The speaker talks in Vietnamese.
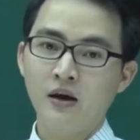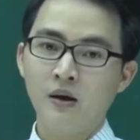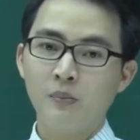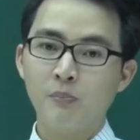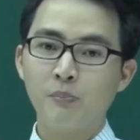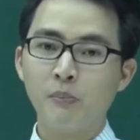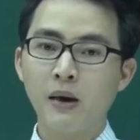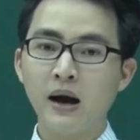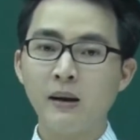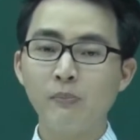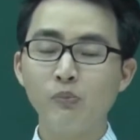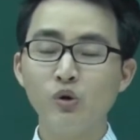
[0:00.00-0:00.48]

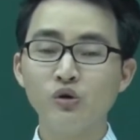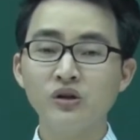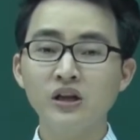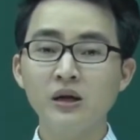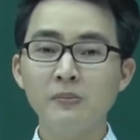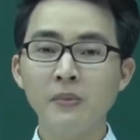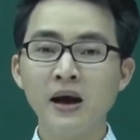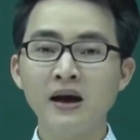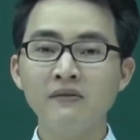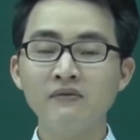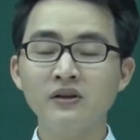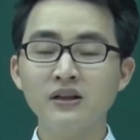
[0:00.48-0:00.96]
Mà muốn
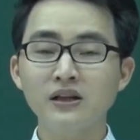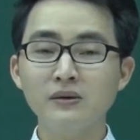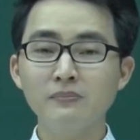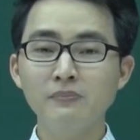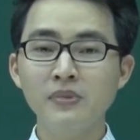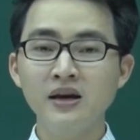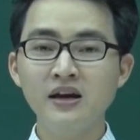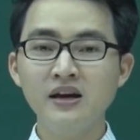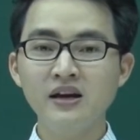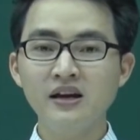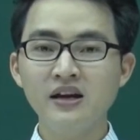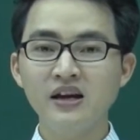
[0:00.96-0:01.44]
tìm A và
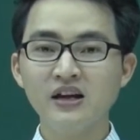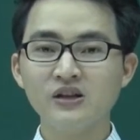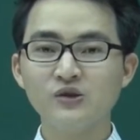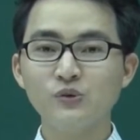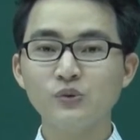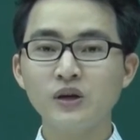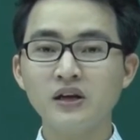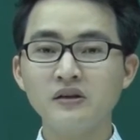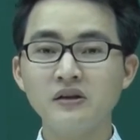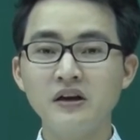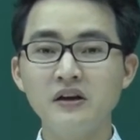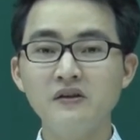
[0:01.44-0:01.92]
tìm B
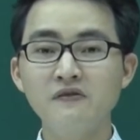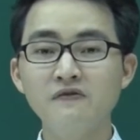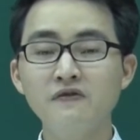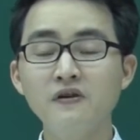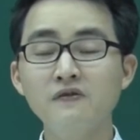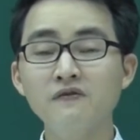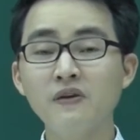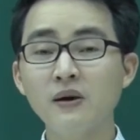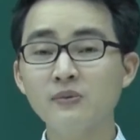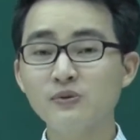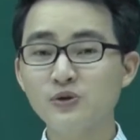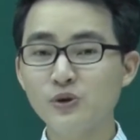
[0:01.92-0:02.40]
chúng ta thấy
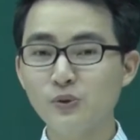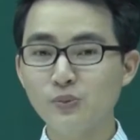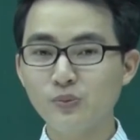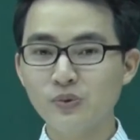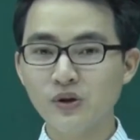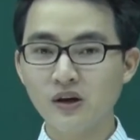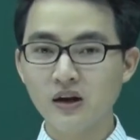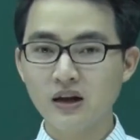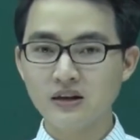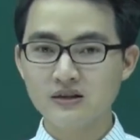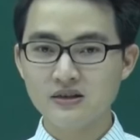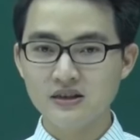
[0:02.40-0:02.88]
phương pháp chung
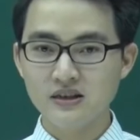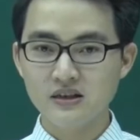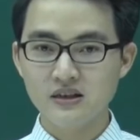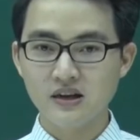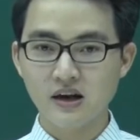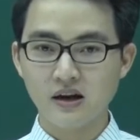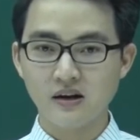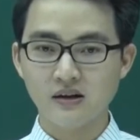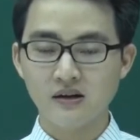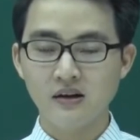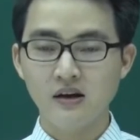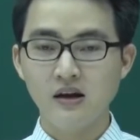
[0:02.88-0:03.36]
đó là gì
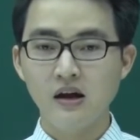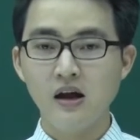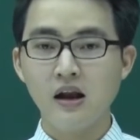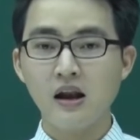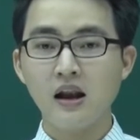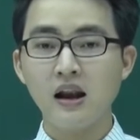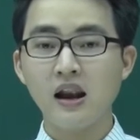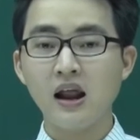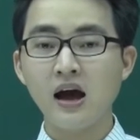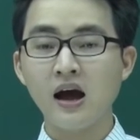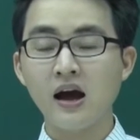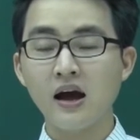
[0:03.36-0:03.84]
nhỉ?
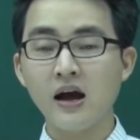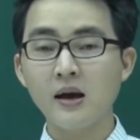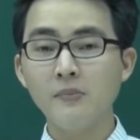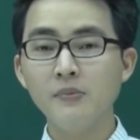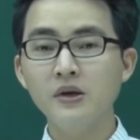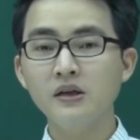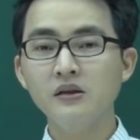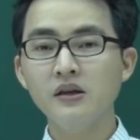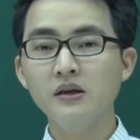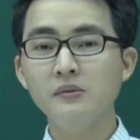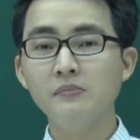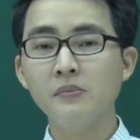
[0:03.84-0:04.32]
Là em
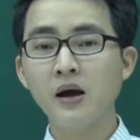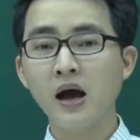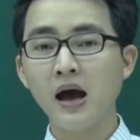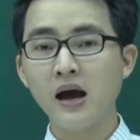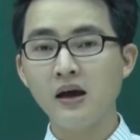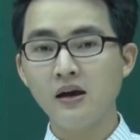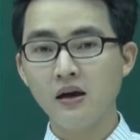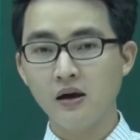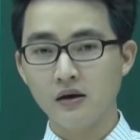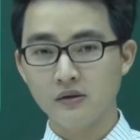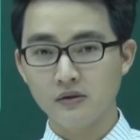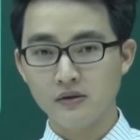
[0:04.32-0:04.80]
đi tìm
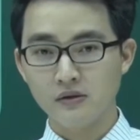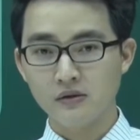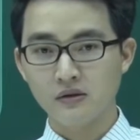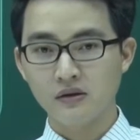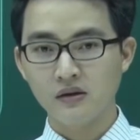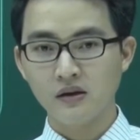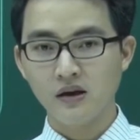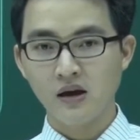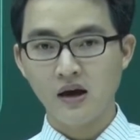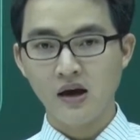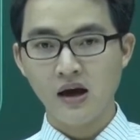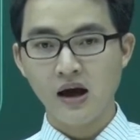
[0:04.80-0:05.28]
hai ẩn,
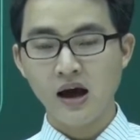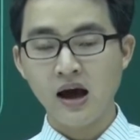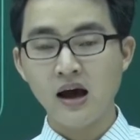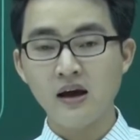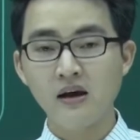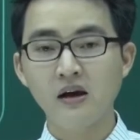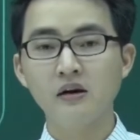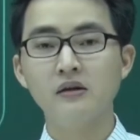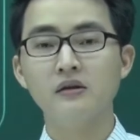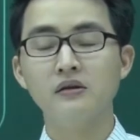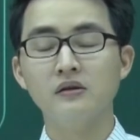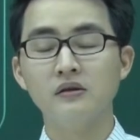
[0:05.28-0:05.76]

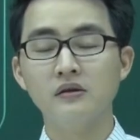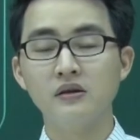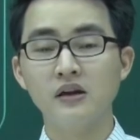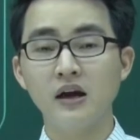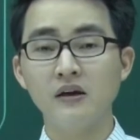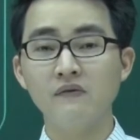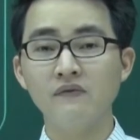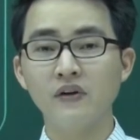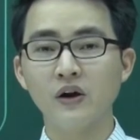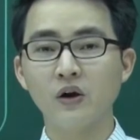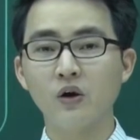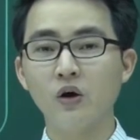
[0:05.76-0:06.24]
hai ẩn thì
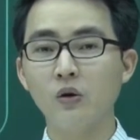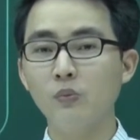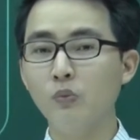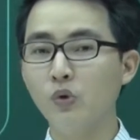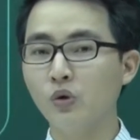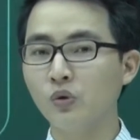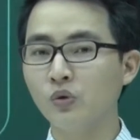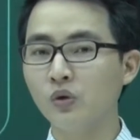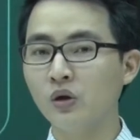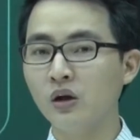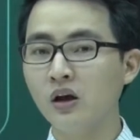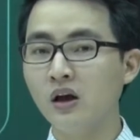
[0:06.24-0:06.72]
em phải có
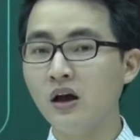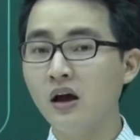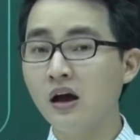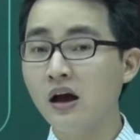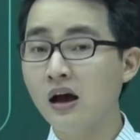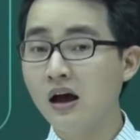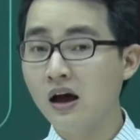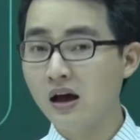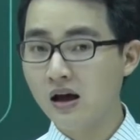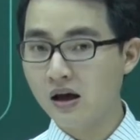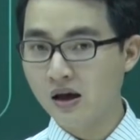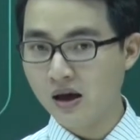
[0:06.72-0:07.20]
một
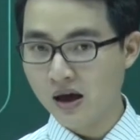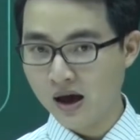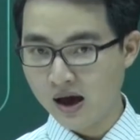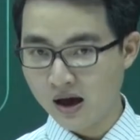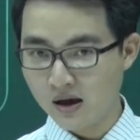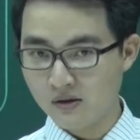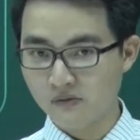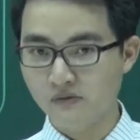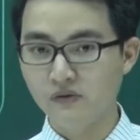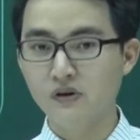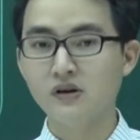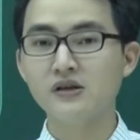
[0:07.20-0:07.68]
hệ
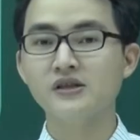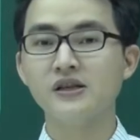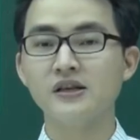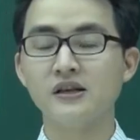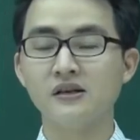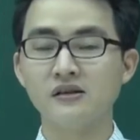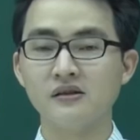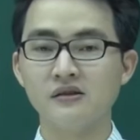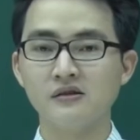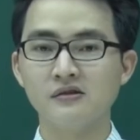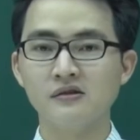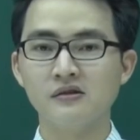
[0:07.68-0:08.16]
hai phương
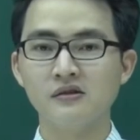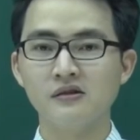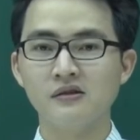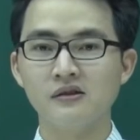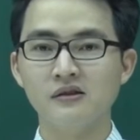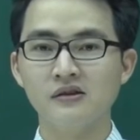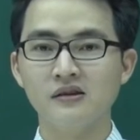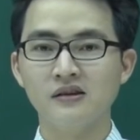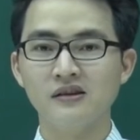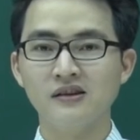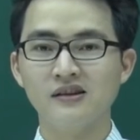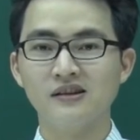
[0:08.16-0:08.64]
trình,
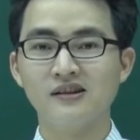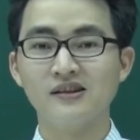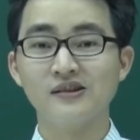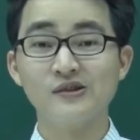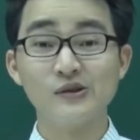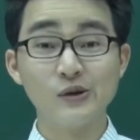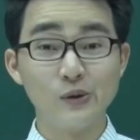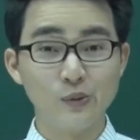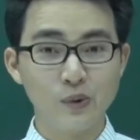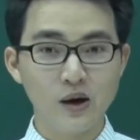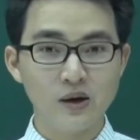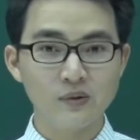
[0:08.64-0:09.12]

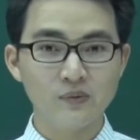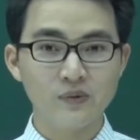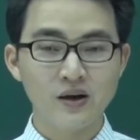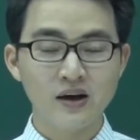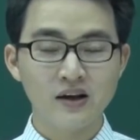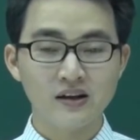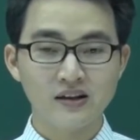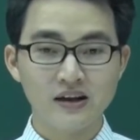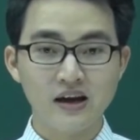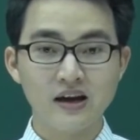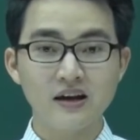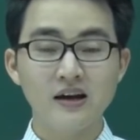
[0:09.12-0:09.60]
đúng không?
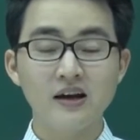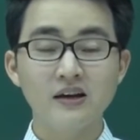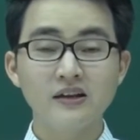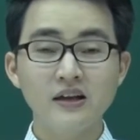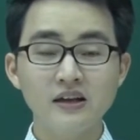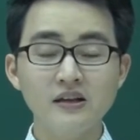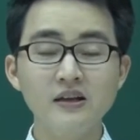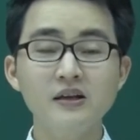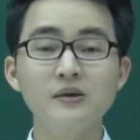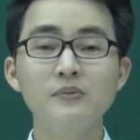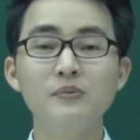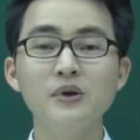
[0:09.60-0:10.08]
Đấy,
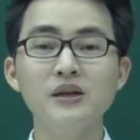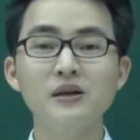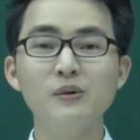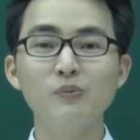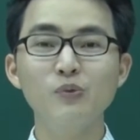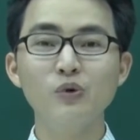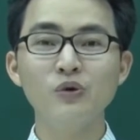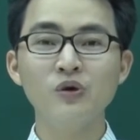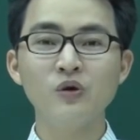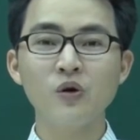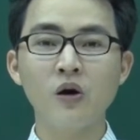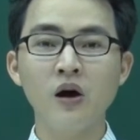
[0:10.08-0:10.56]
thế thì bây giờ
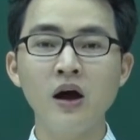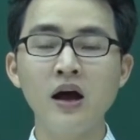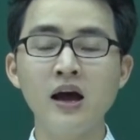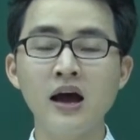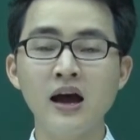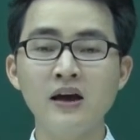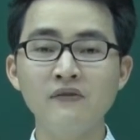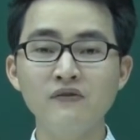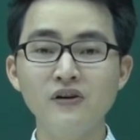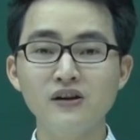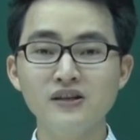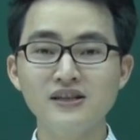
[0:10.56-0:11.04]
muốn có hệ
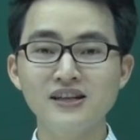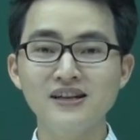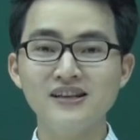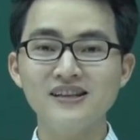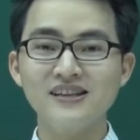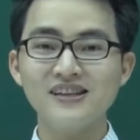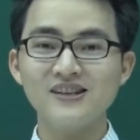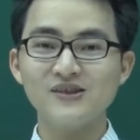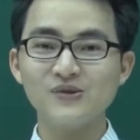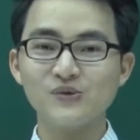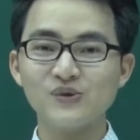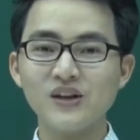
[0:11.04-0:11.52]
hai phương
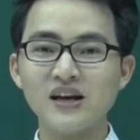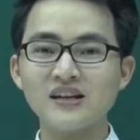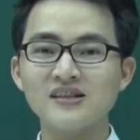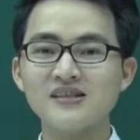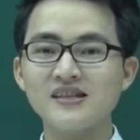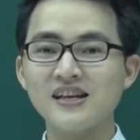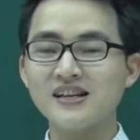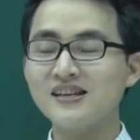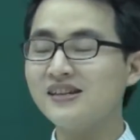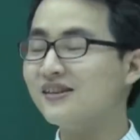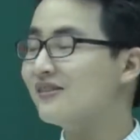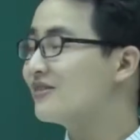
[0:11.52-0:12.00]
trình thì chúng ta
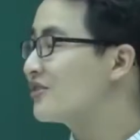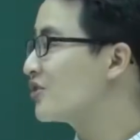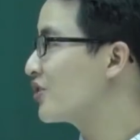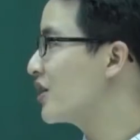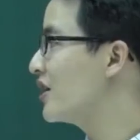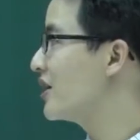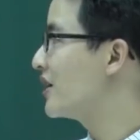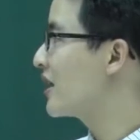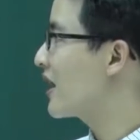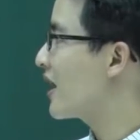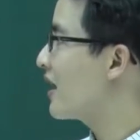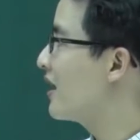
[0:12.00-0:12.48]
sẽ nhớ cho
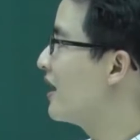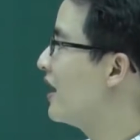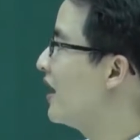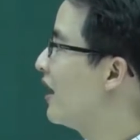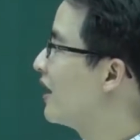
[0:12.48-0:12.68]
thầy là